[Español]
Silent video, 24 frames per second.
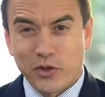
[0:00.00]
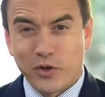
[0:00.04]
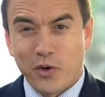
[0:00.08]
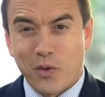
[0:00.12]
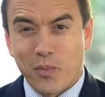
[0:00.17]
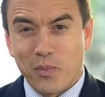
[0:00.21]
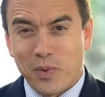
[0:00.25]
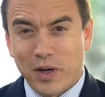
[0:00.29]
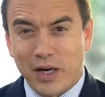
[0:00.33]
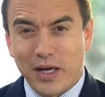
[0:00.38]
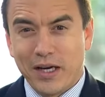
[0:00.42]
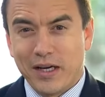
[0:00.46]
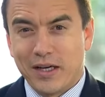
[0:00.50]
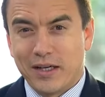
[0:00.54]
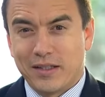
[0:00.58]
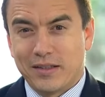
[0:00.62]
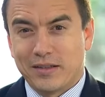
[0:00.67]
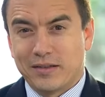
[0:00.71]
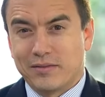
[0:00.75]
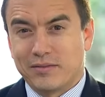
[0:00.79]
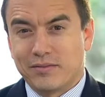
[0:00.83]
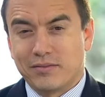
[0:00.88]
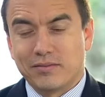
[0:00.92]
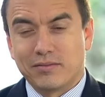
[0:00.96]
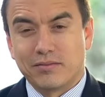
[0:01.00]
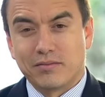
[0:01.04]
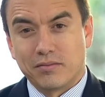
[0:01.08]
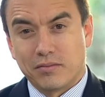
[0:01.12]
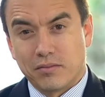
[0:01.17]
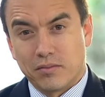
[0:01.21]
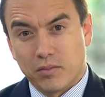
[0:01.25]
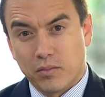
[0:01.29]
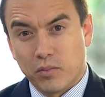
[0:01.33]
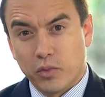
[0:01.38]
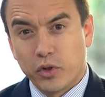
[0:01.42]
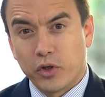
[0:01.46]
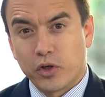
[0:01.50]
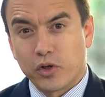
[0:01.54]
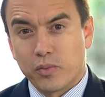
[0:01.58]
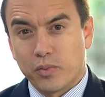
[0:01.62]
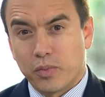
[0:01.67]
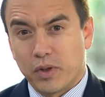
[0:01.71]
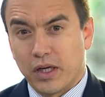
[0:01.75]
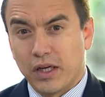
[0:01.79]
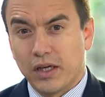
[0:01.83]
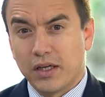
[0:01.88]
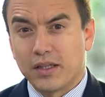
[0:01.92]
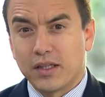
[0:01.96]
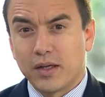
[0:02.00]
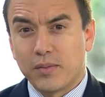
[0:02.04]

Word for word: compleja, muy compleja.